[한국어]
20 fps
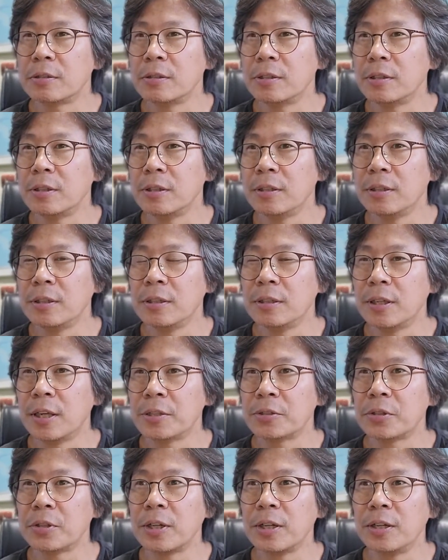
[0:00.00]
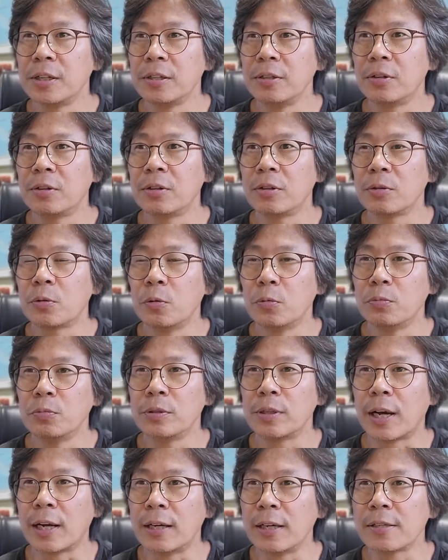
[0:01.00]
이 예전에는 이런 걸 공부를
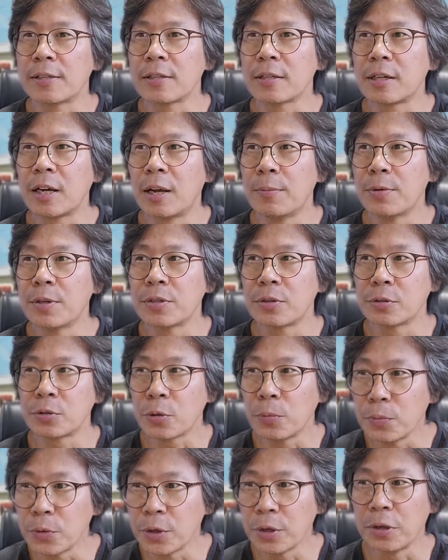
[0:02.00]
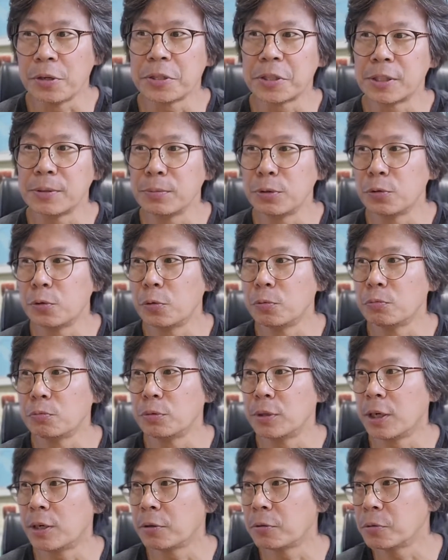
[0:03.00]
안 했을까 하면서 좀 더 열심히
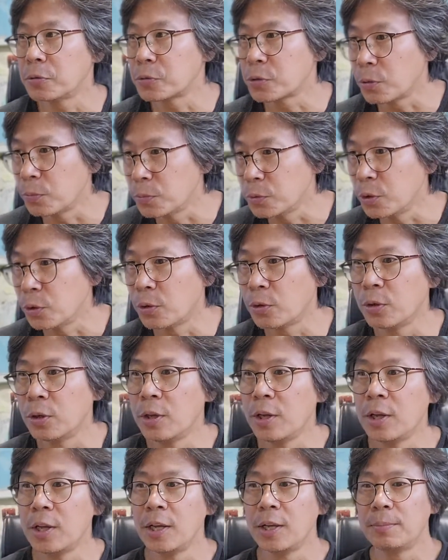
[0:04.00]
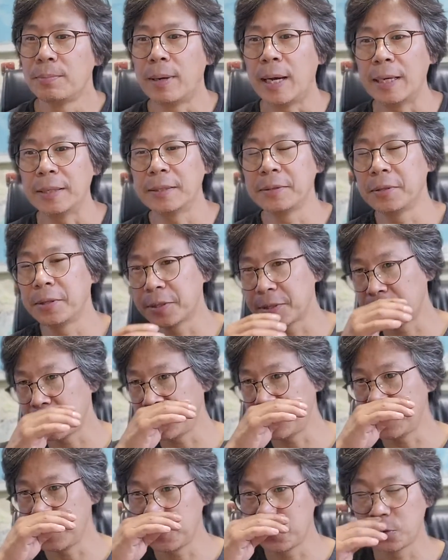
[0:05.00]
공부하고, 좀 더 많은
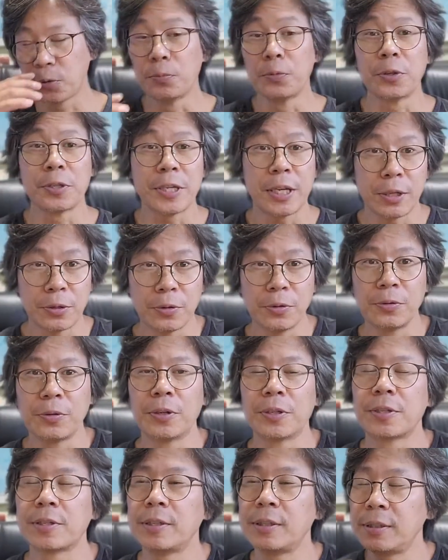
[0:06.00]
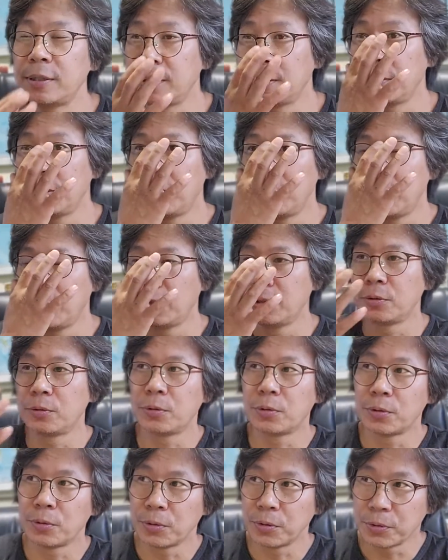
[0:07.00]
것을, 좀 더 새로운 것을,
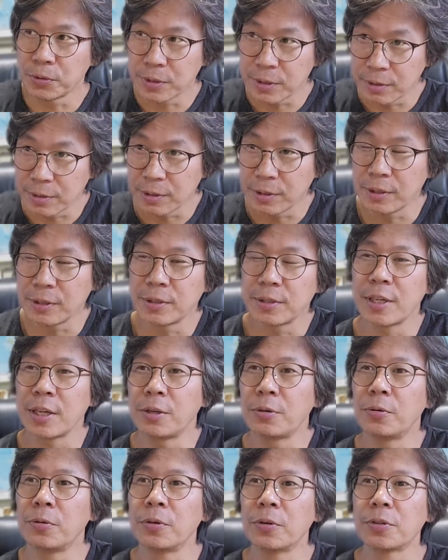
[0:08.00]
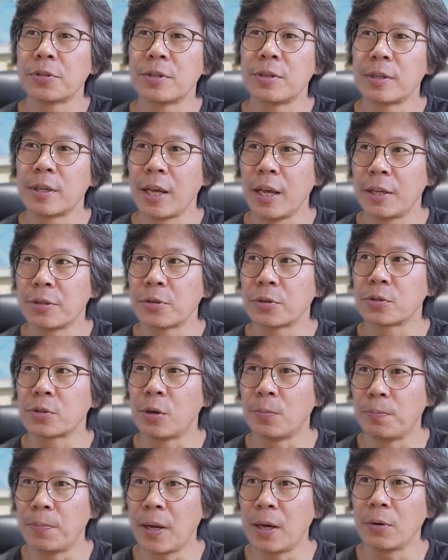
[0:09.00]
또 새로운 것을 계속
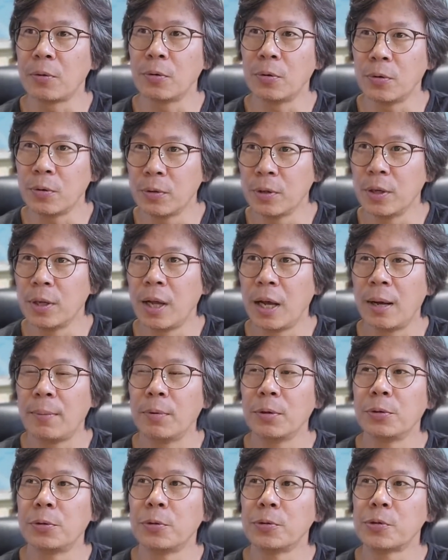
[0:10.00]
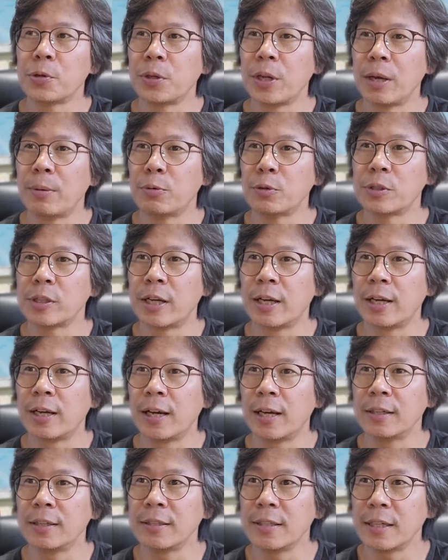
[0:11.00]
접하고 한번 도전해보자
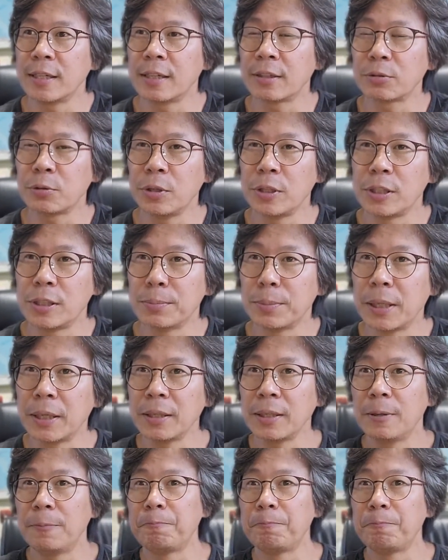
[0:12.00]
하는 생각도 있지만,